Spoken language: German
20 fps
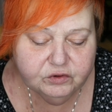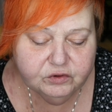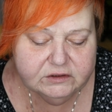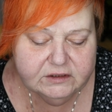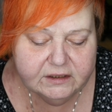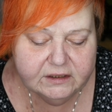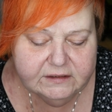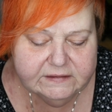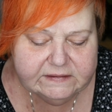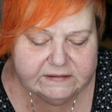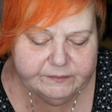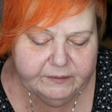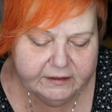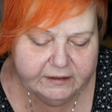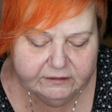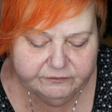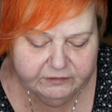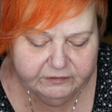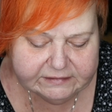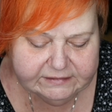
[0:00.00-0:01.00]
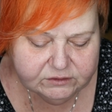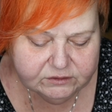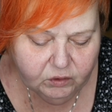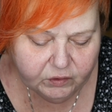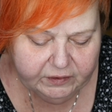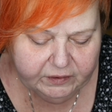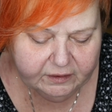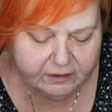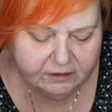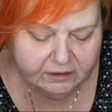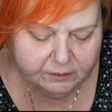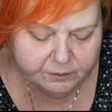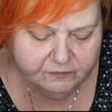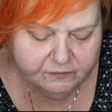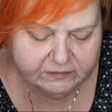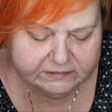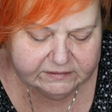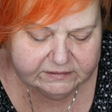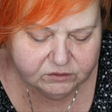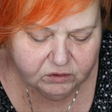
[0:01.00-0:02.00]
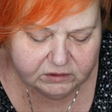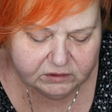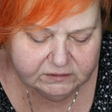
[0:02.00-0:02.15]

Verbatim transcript: Futter. Ist zwar etwas teurer, aber was